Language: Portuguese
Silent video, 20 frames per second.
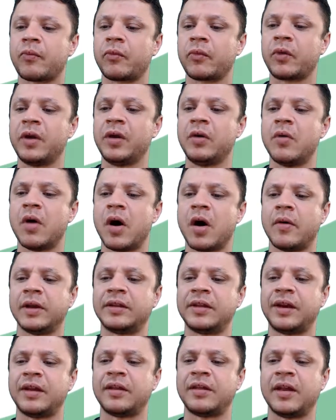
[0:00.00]
igual a
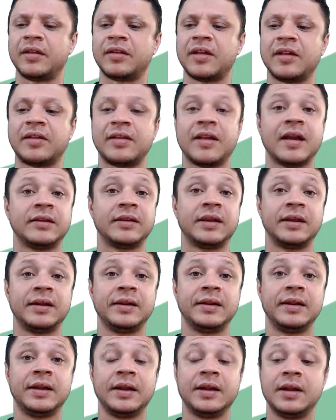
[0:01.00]
360.
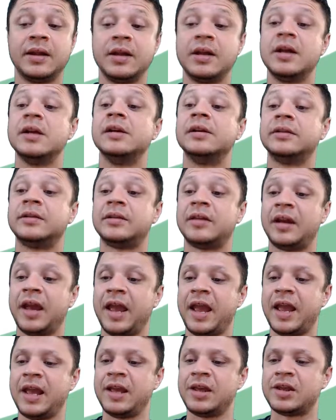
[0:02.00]

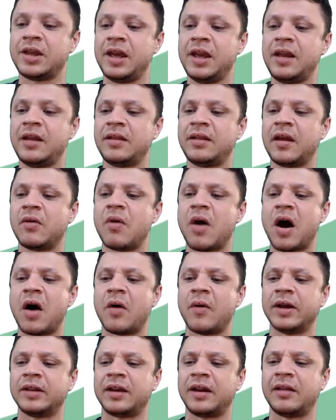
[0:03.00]
3x
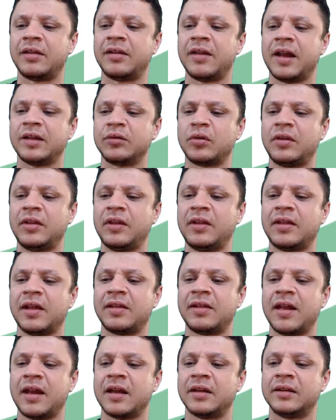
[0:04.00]
igual a
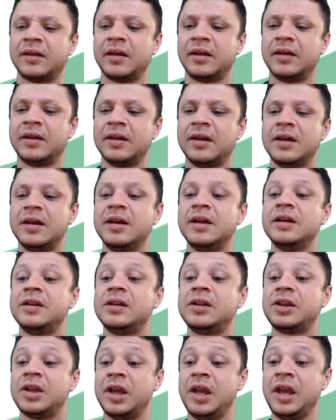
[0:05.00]
360
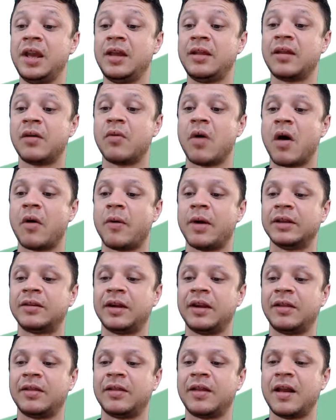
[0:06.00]
x igual a
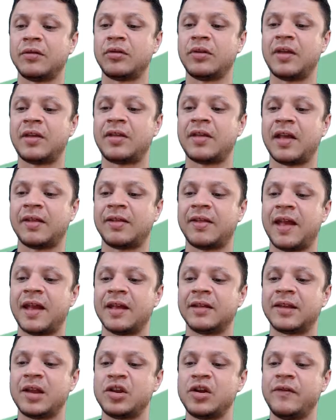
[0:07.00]

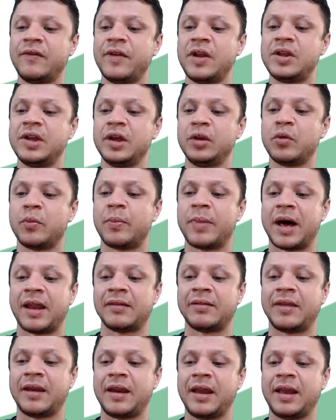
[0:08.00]
360 dividido para
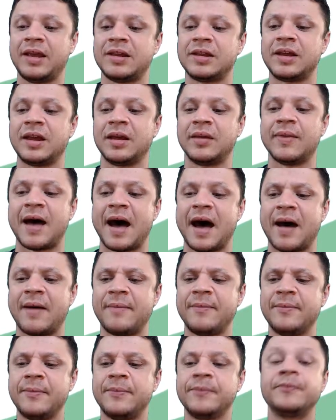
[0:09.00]
3, que
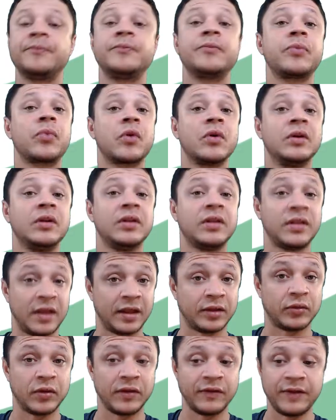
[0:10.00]
dá
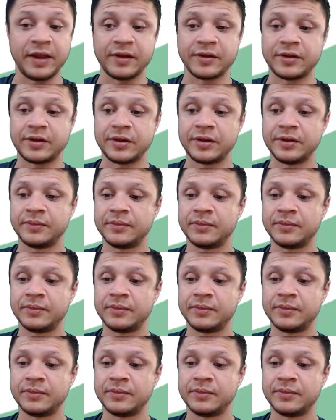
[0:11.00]
120.